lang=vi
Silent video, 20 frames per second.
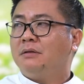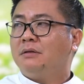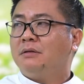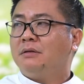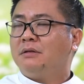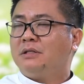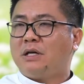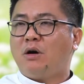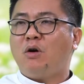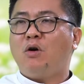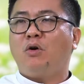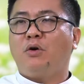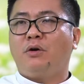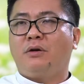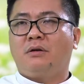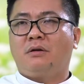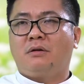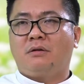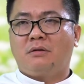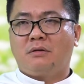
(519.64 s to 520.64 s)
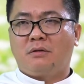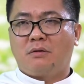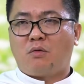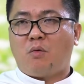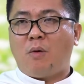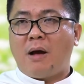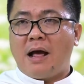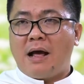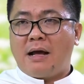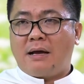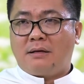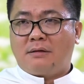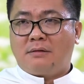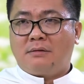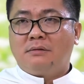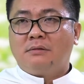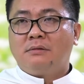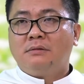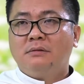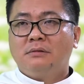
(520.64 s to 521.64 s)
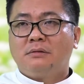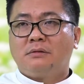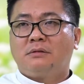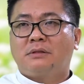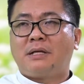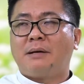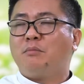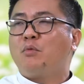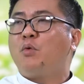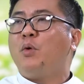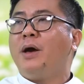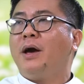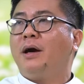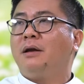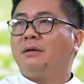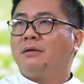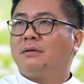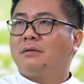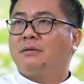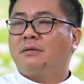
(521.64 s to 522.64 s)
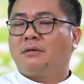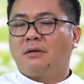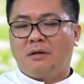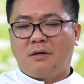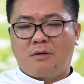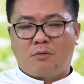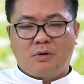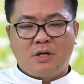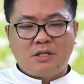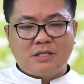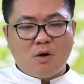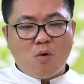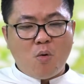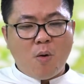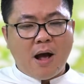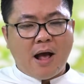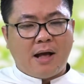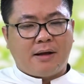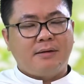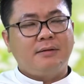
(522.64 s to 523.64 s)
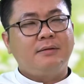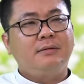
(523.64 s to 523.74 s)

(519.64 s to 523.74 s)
giáo hội quà thẩm quyền à, Đức Giáo Hoàng